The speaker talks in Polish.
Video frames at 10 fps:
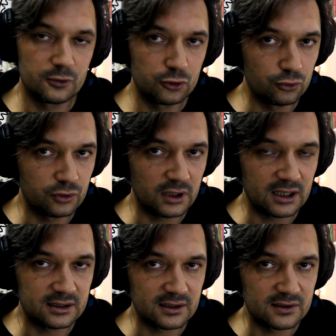które
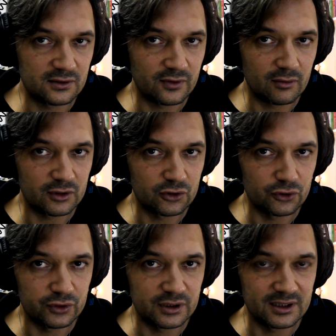adresowała
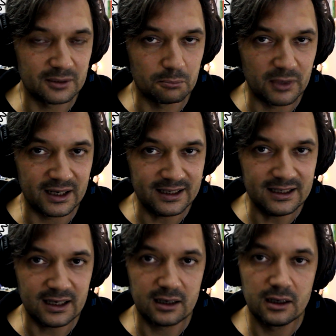do nich
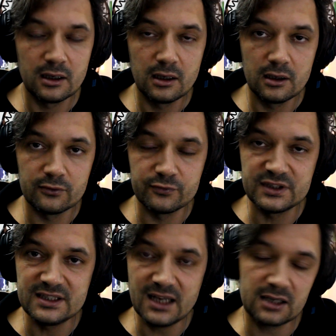Maryja w
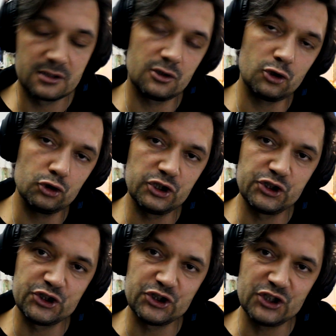dniach
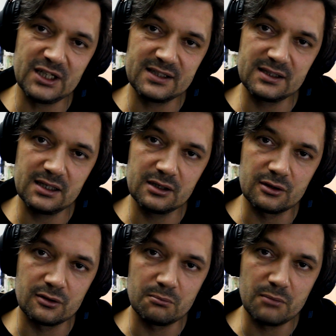od 13
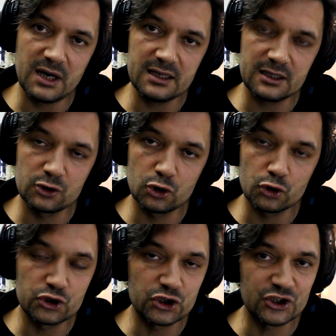maja
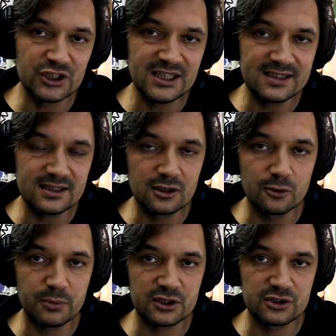do 13
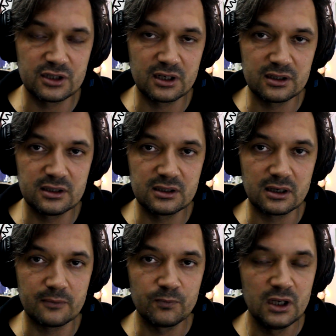
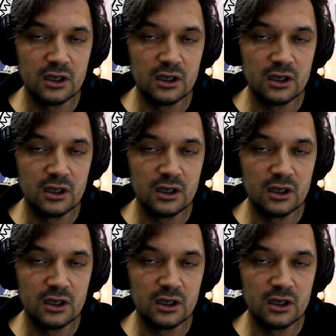października